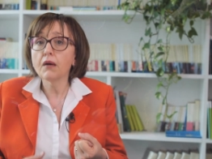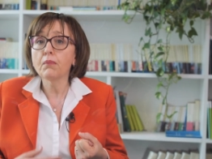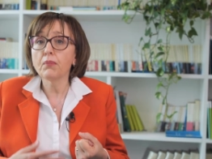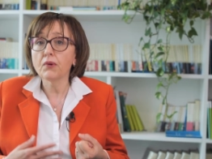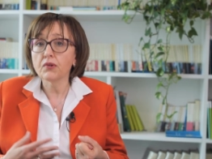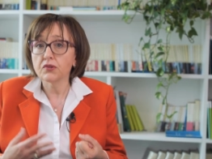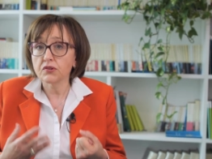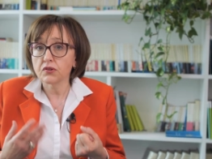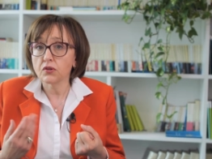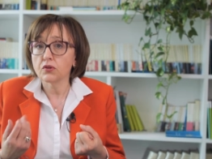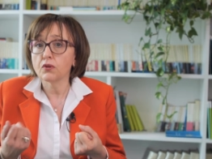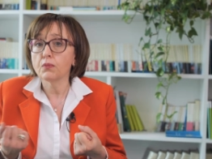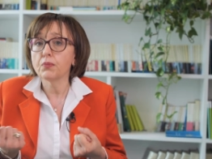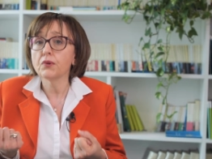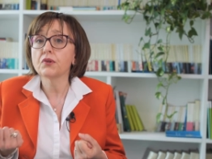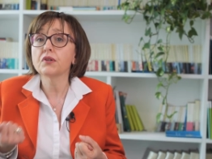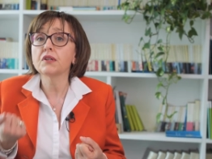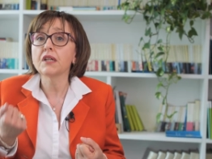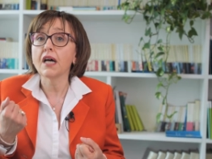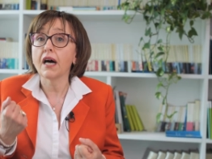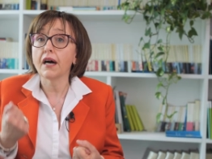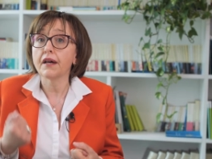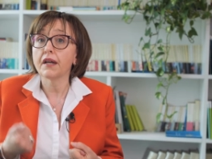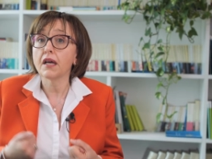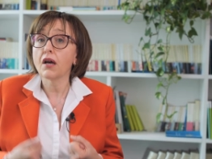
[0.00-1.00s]
che possono
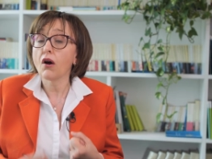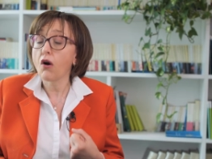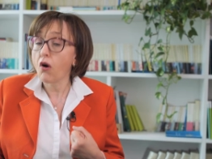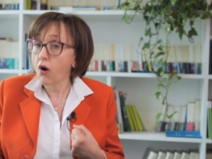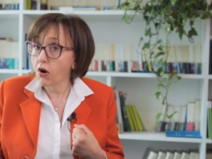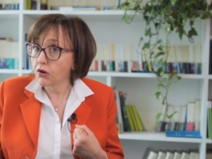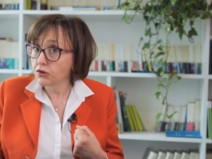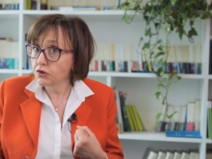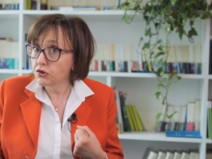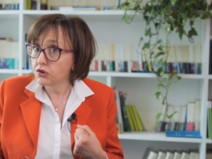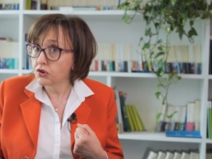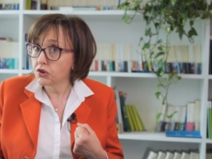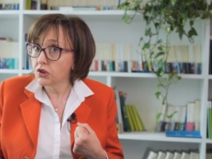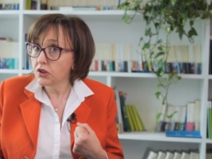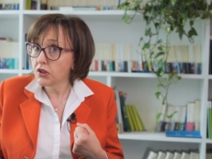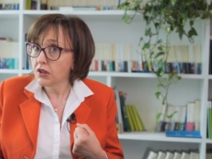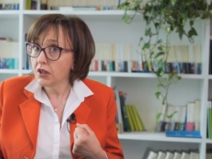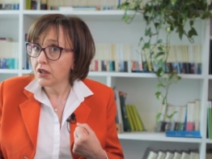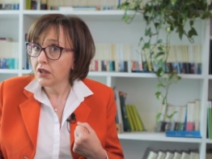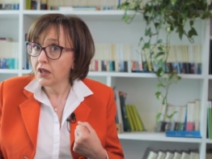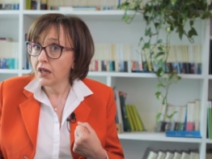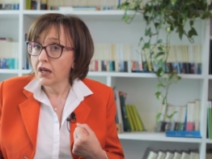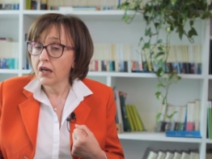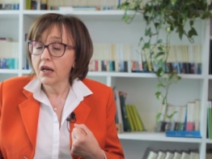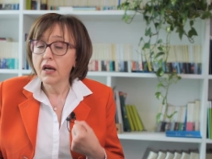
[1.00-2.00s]
portare oggi
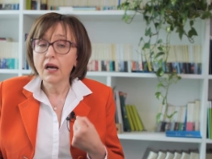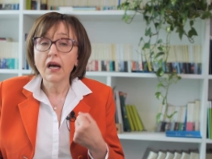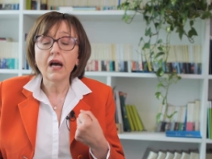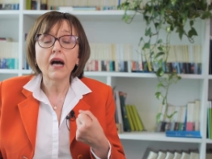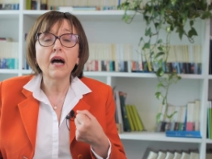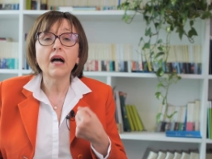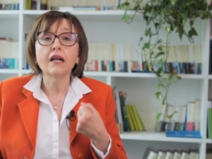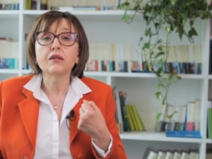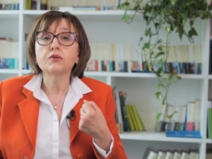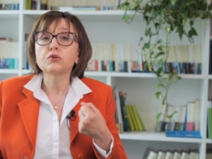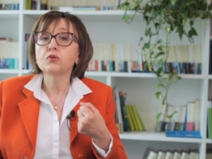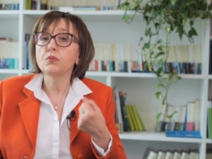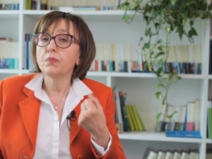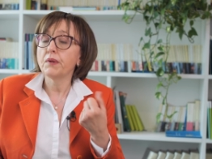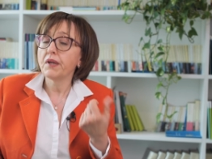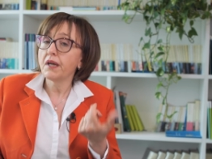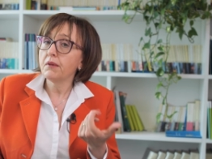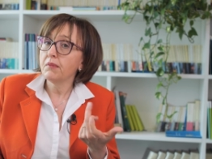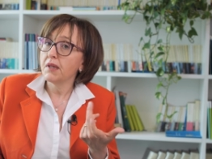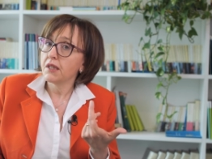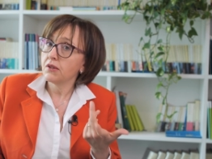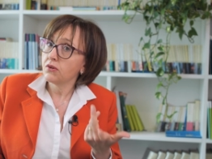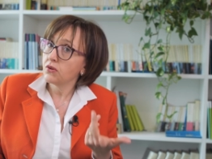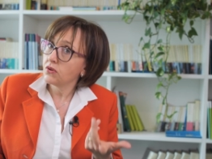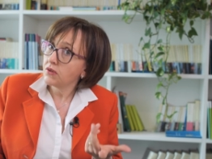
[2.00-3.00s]
al
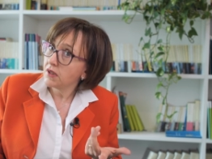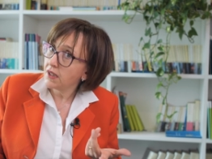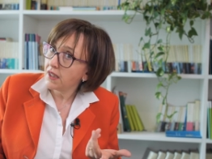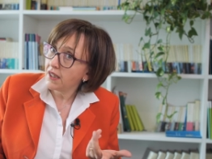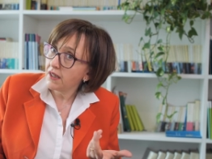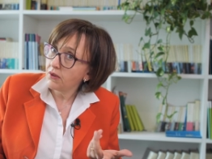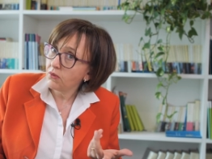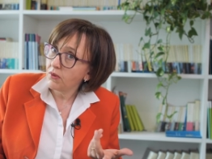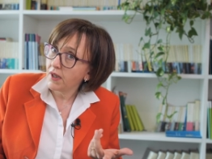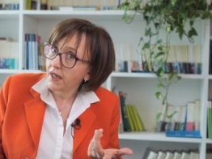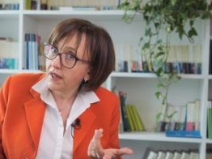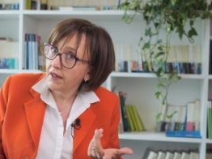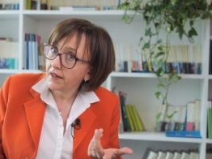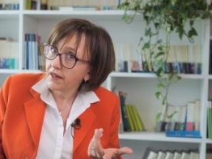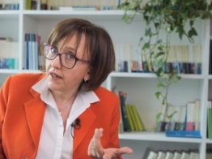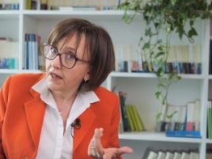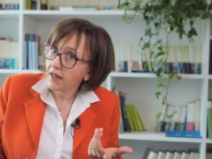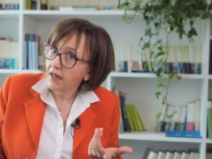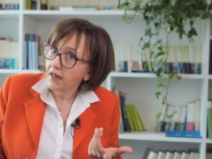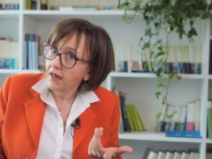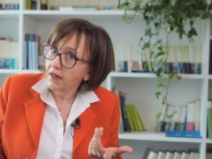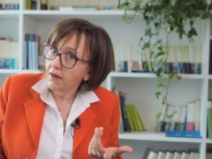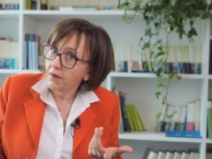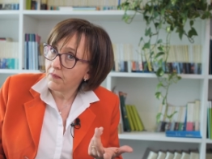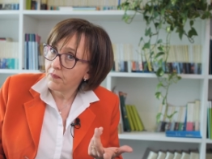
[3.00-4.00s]
superamento della
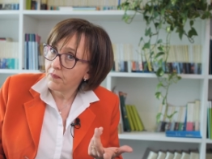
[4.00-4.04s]
guerra.